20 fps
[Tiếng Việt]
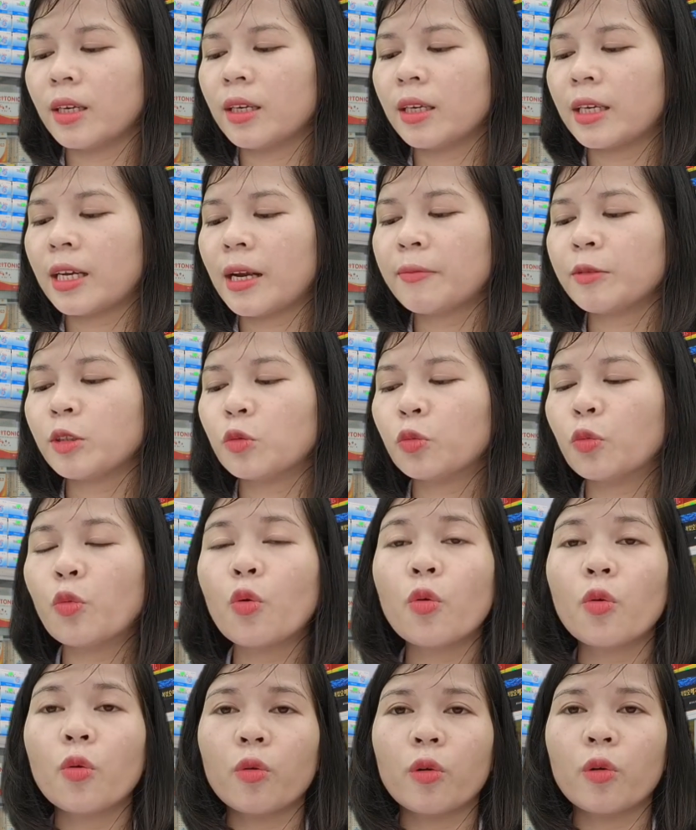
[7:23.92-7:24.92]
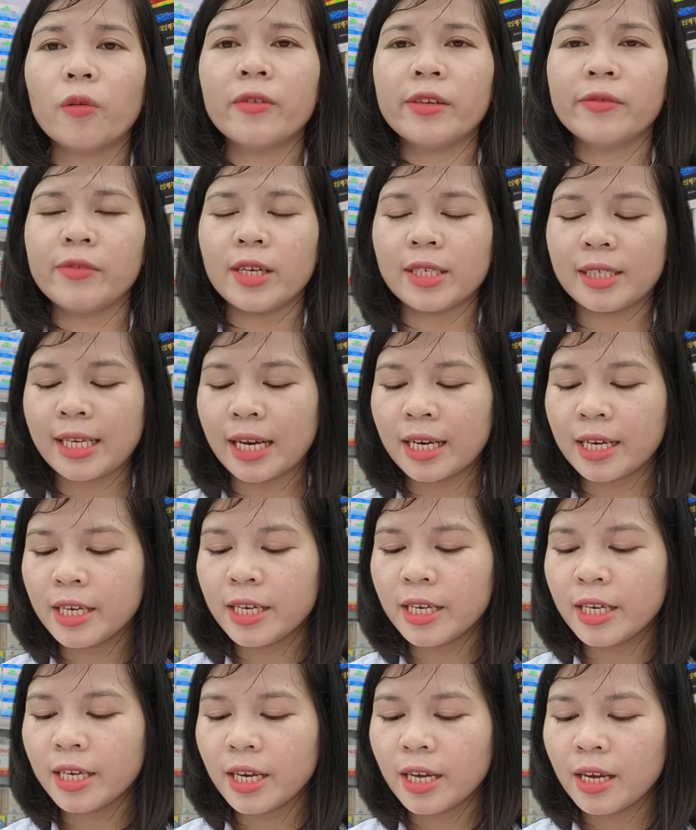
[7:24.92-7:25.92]
capsule của bệnh viện
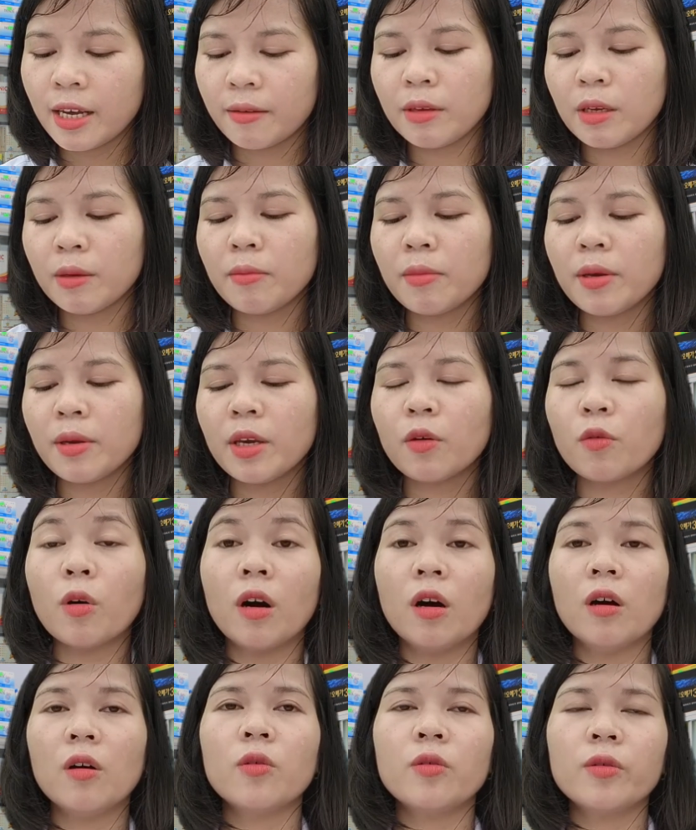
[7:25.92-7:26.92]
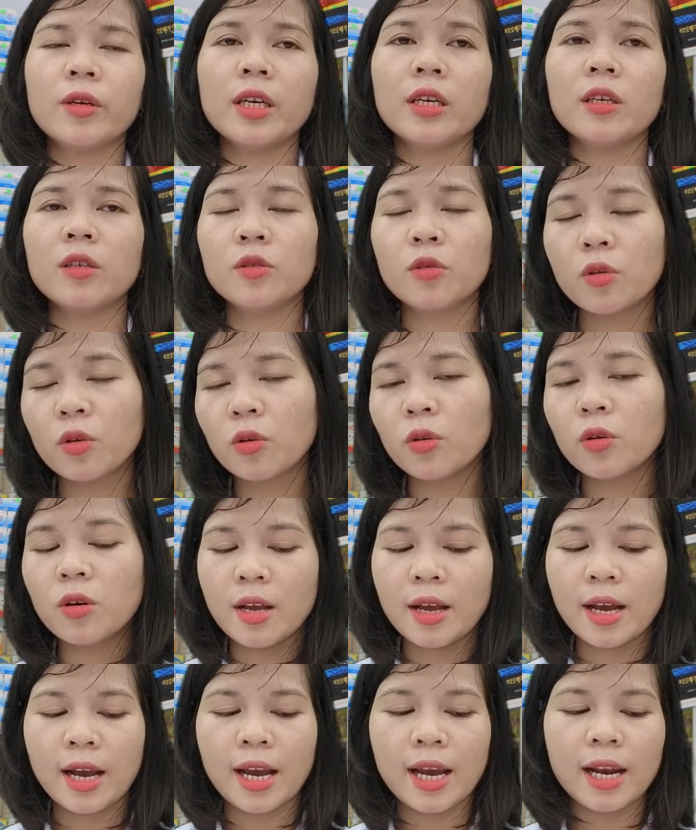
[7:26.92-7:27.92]
Yanhee, BBB của Orihiro
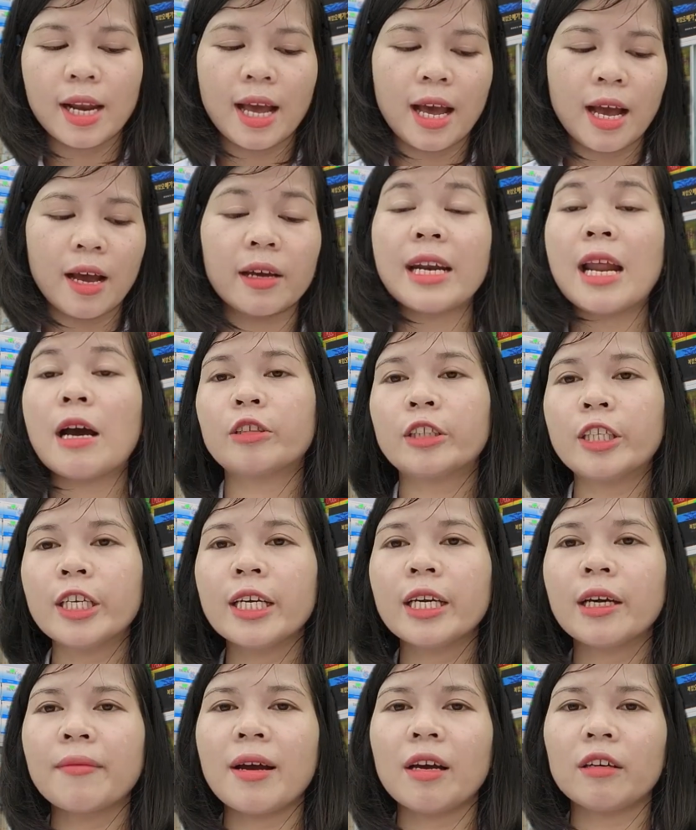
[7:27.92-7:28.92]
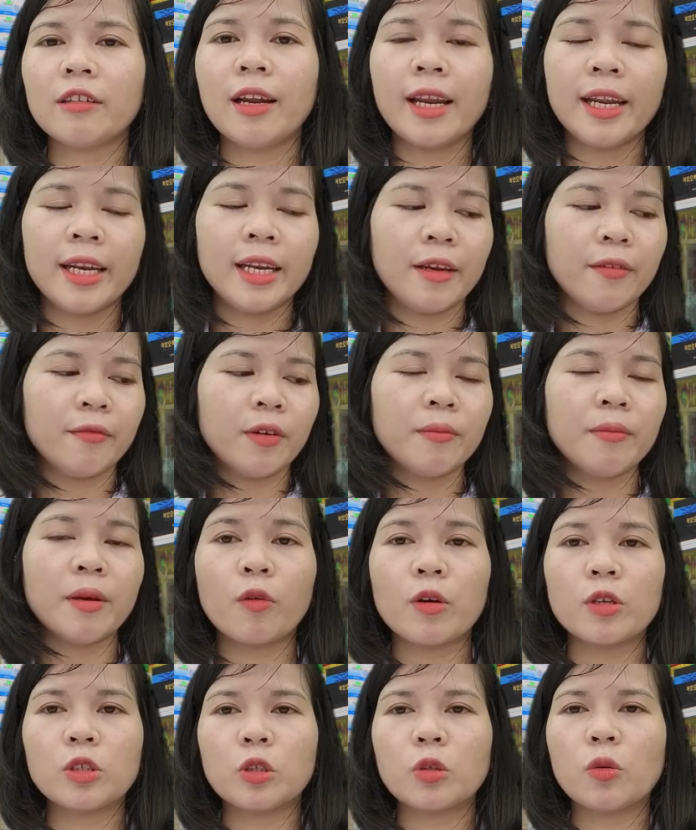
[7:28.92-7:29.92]
hay là Đào Thi, các bạn có thể liên hệ với mình
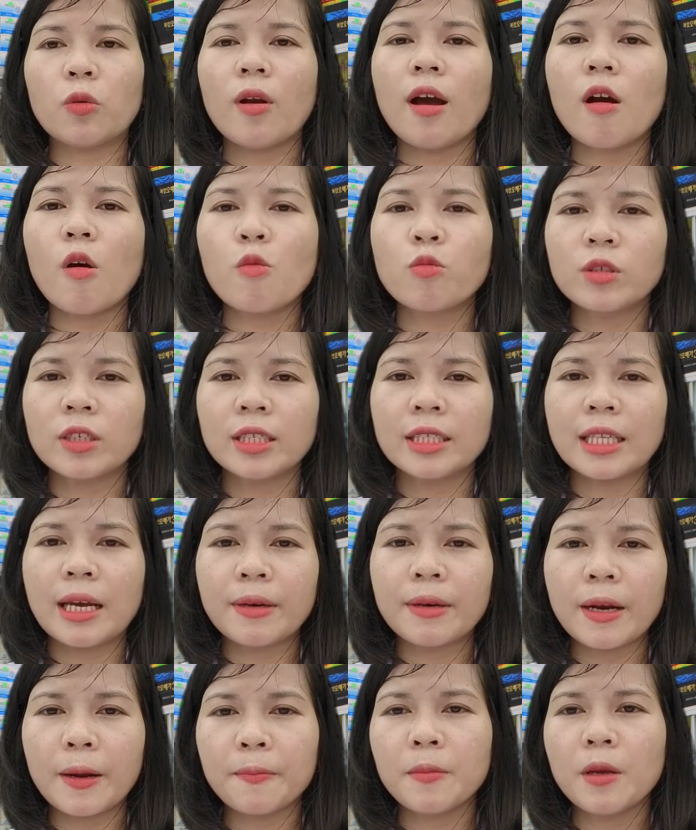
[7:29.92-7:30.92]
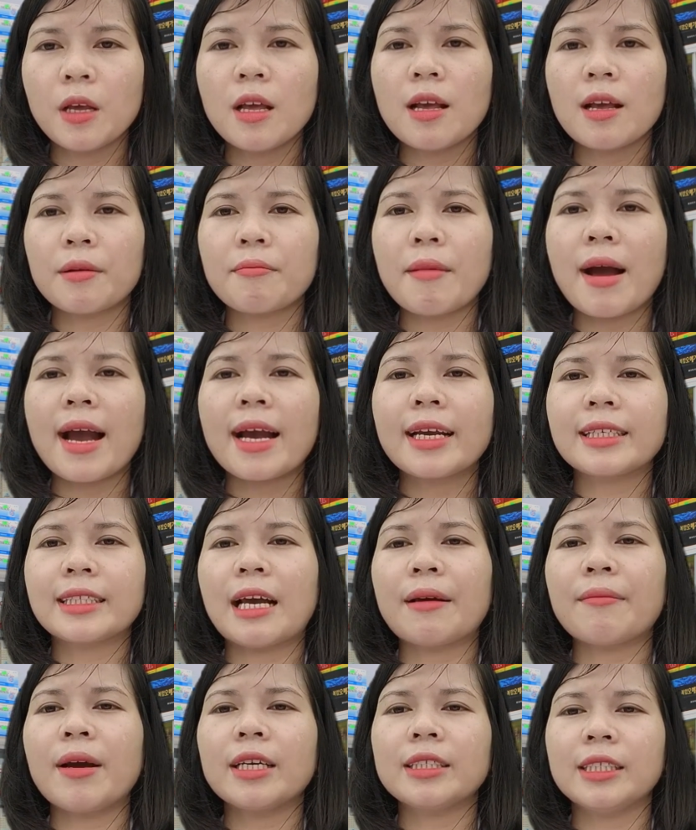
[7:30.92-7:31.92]
qua số là 0985
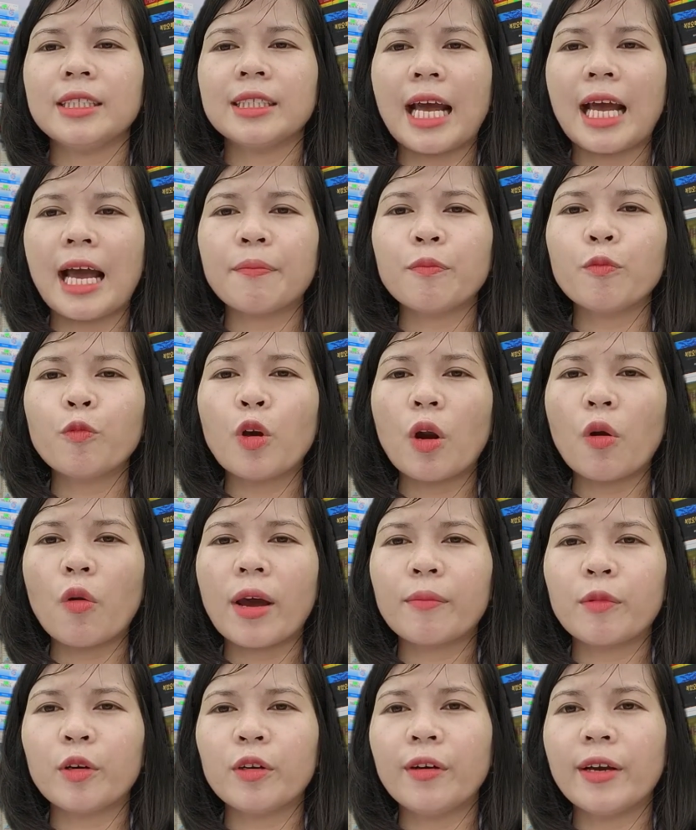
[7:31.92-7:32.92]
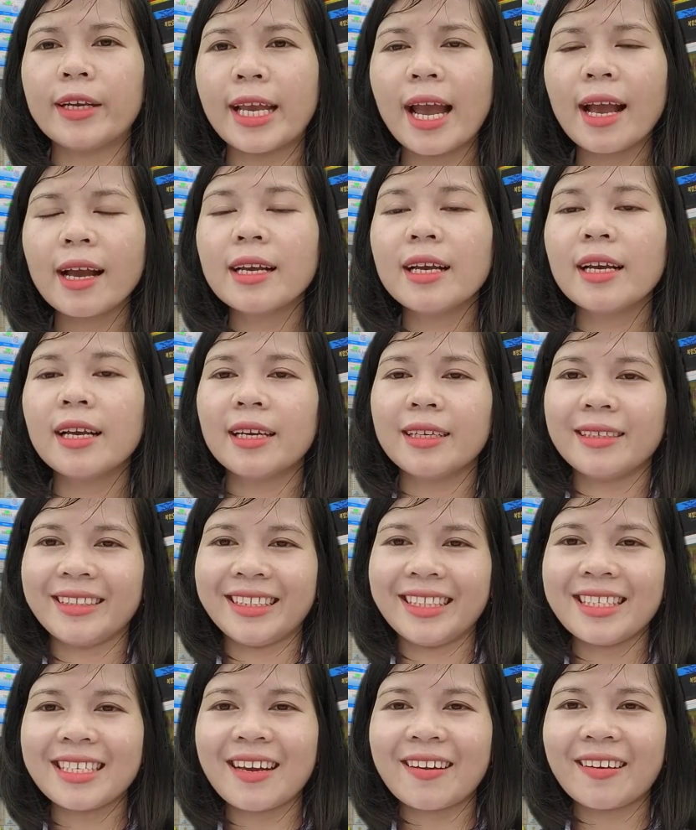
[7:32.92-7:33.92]
328298 Nguyễn Loan mọi người nhé. Xin
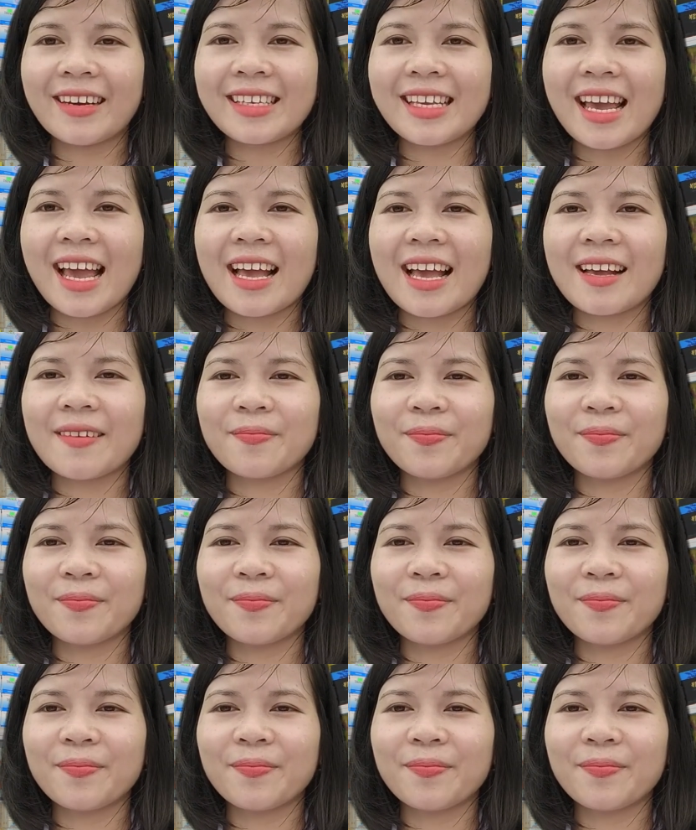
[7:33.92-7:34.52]
chào cả nhà.